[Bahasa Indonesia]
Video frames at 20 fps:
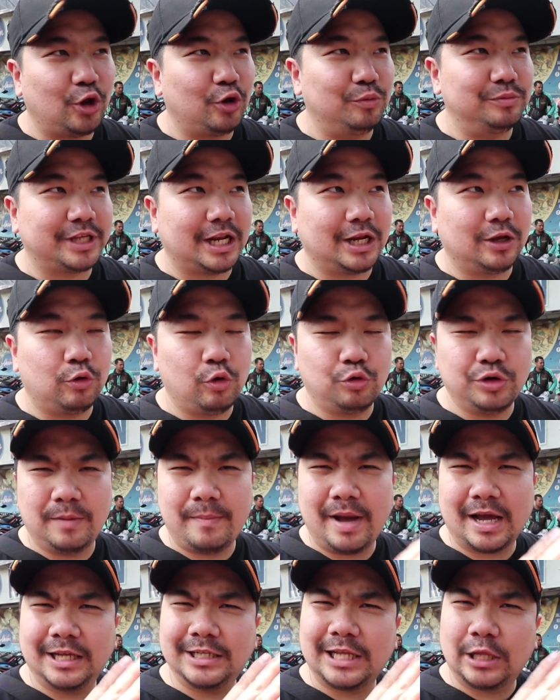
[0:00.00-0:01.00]
kalau misalnya gue
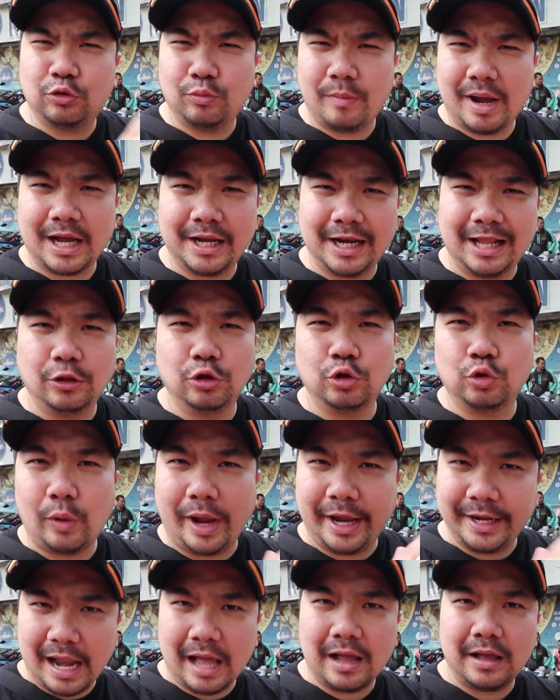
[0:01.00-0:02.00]
udah makan satu makanan itu
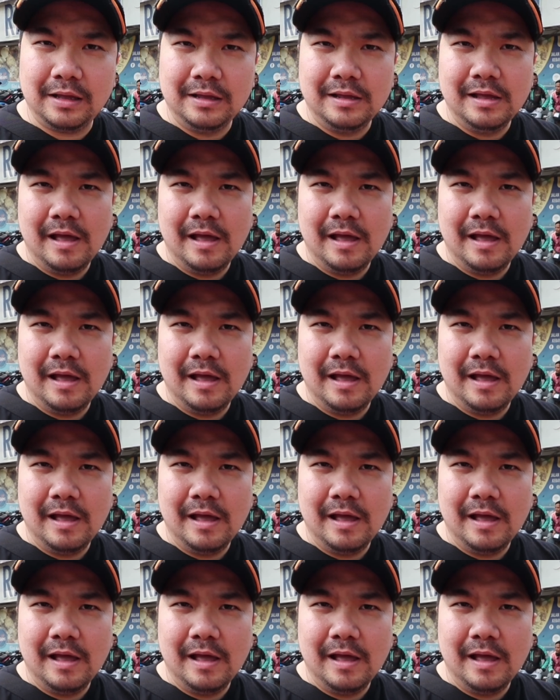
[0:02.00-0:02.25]
enak